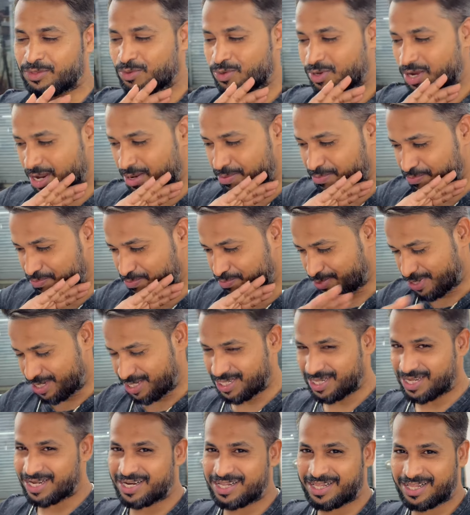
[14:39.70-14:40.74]
दुकान
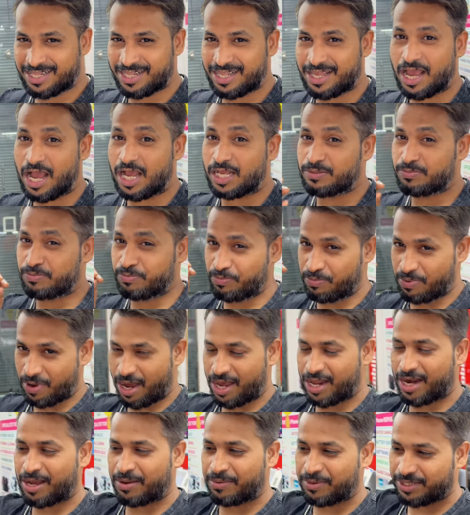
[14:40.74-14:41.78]
बंद कर देते हैं आज
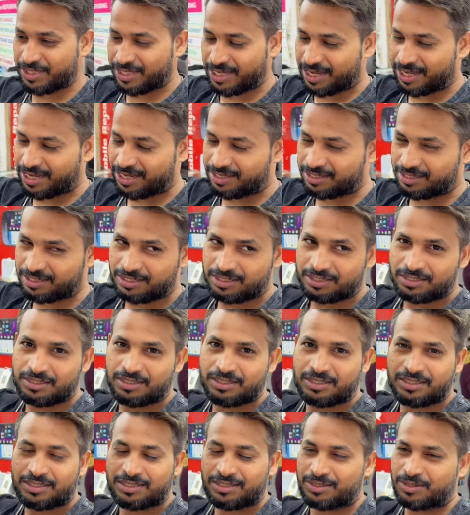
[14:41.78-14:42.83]
बारह बज गए
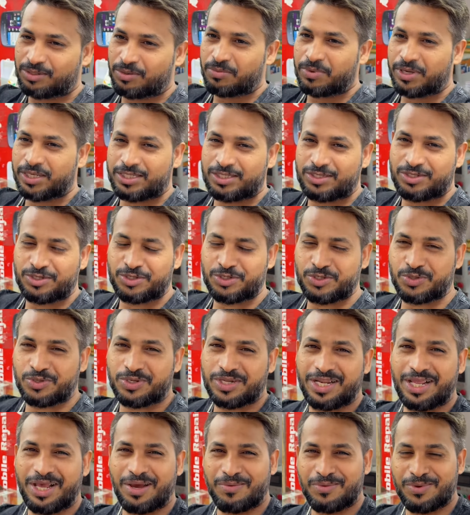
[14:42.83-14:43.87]
तो बस
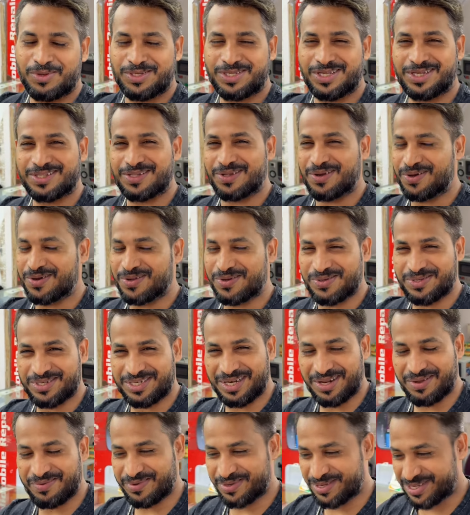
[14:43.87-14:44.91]
शुक्रिया बोल सकता हूँ और कुछ
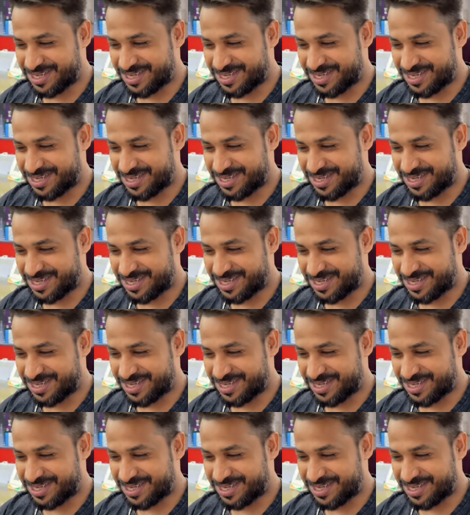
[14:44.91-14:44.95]
नहीं बोल